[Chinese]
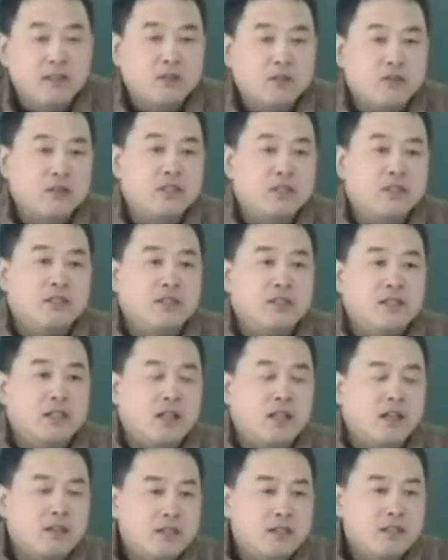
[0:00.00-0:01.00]
说是这
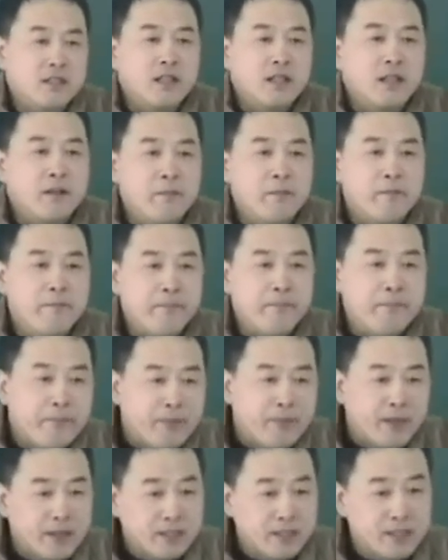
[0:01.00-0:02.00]
个老师呢，
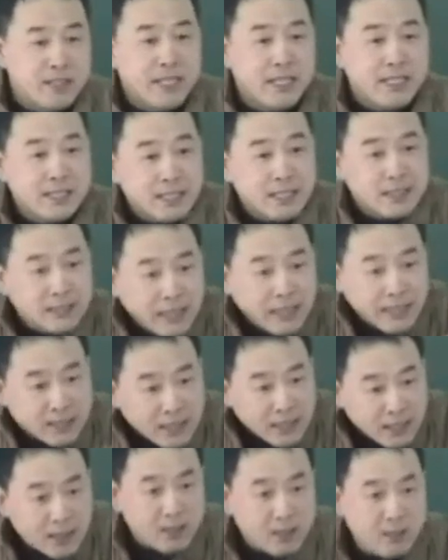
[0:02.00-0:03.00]
以前在带
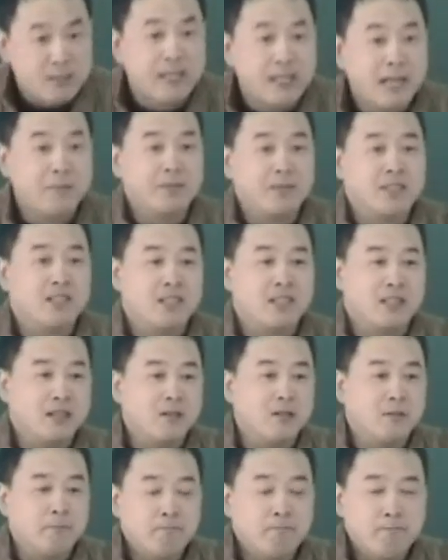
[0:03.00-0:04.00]
邓老师他们的时
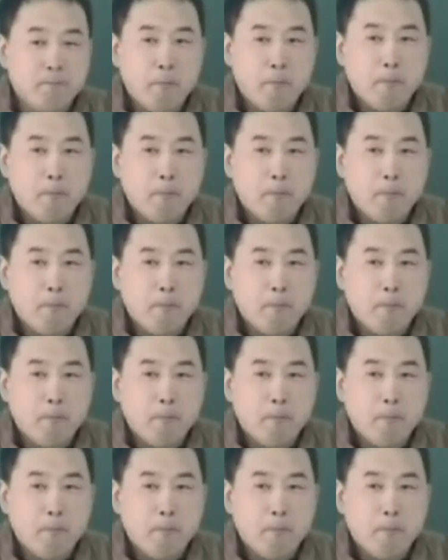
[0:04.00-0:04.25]
候，